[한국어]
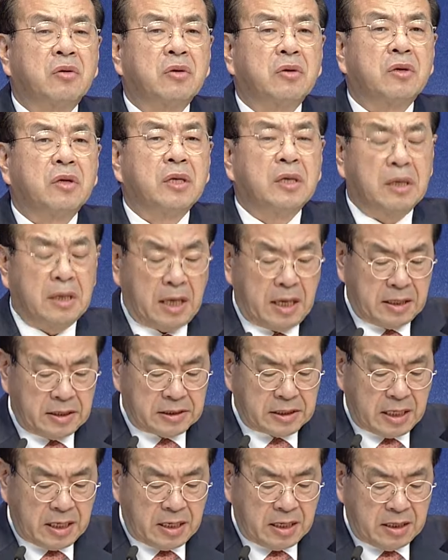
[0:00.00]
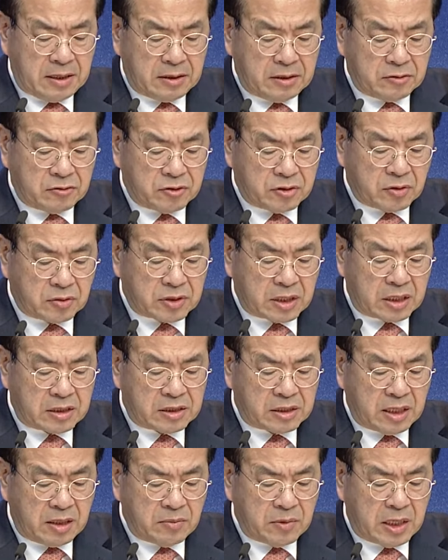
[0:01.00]
토요일 행사, 구속사
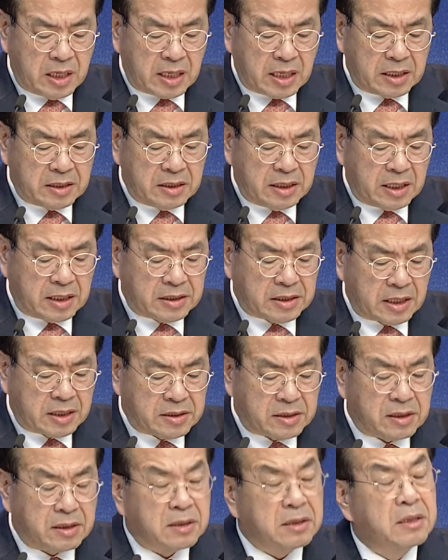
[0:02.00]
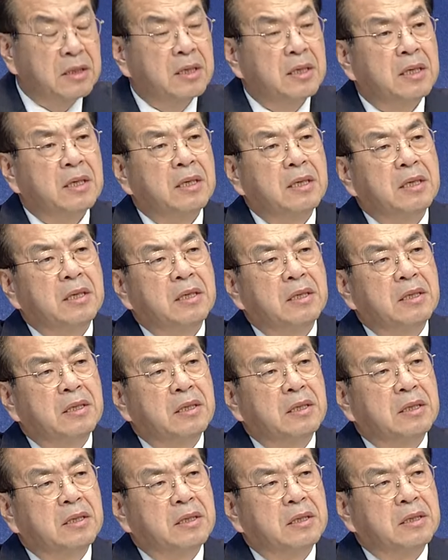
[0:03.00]
세미나가 있는 행사죠.
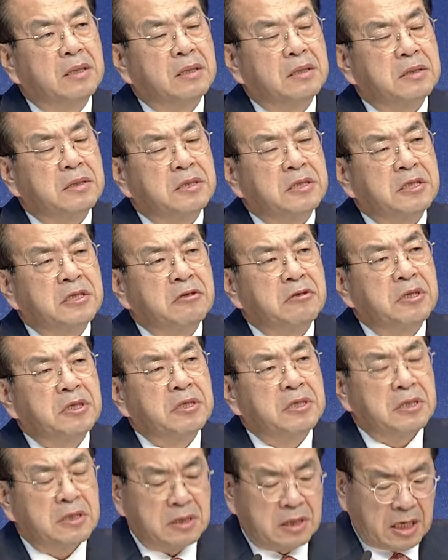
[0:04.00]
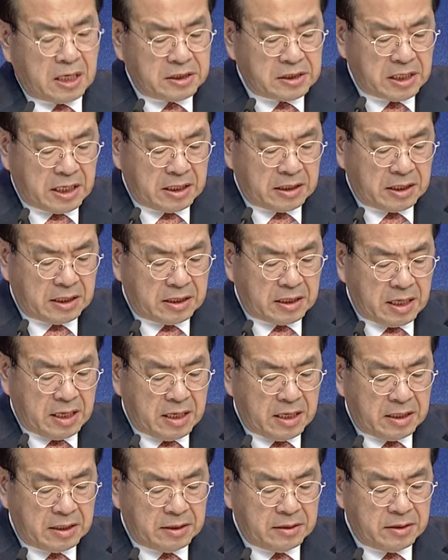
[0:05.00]
시위를 하지
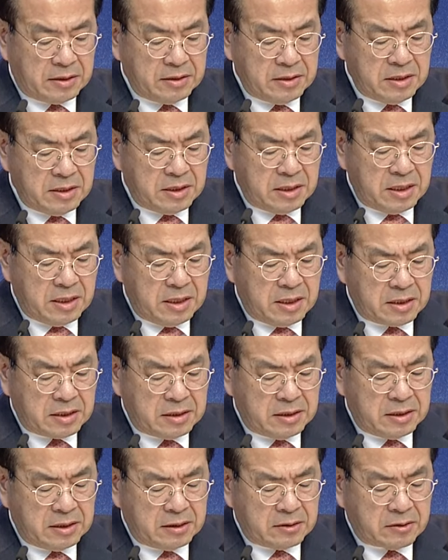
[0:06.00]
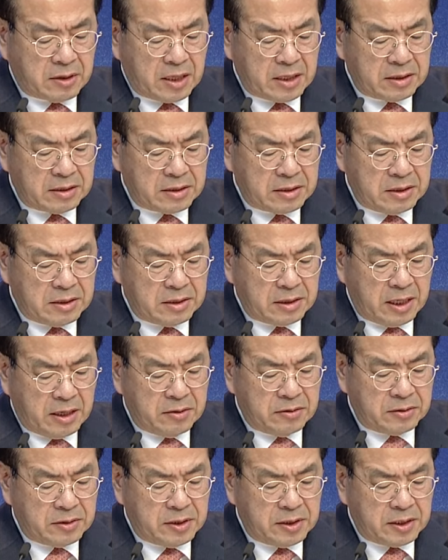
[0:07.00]
않겠다 이런
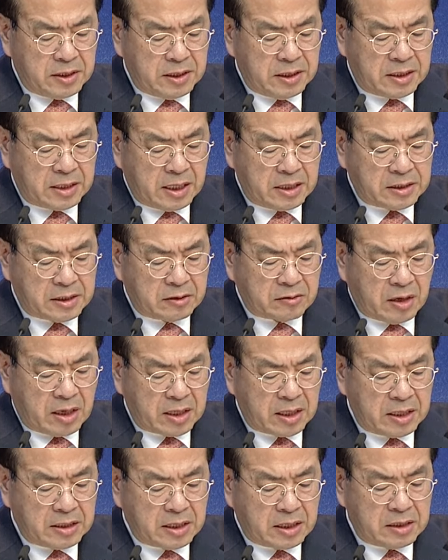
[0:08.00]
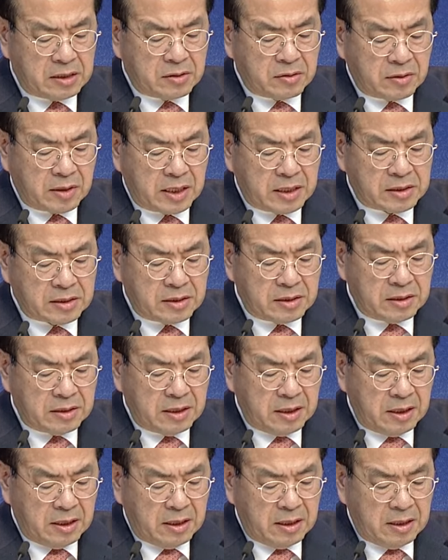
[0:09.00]
내용을 이탈측 관계자를
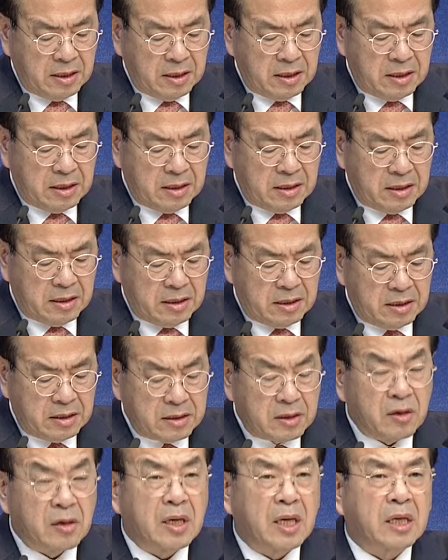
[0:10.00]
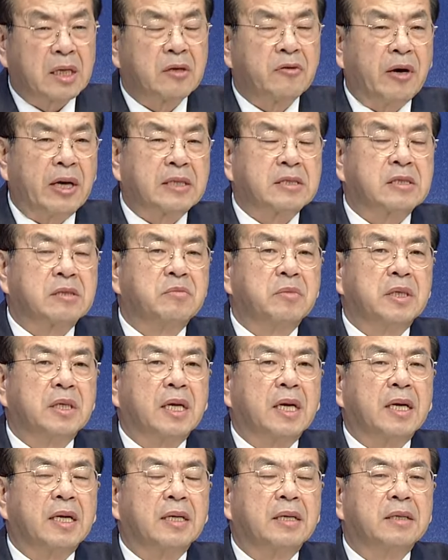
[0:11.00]
통해서 연락이
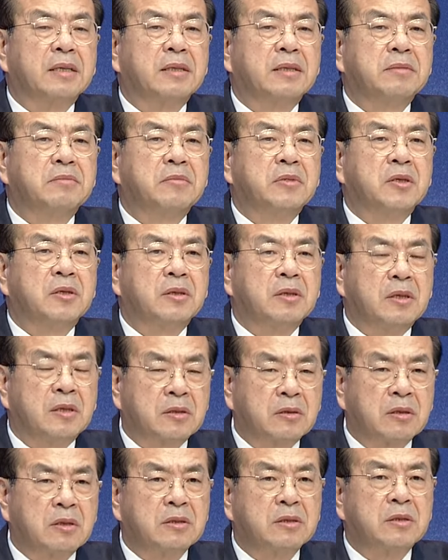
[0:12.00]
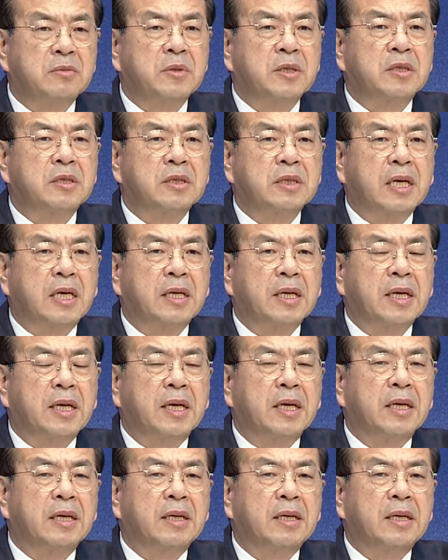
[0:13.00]
왔습니다. 뭐 어떤 의미든 간에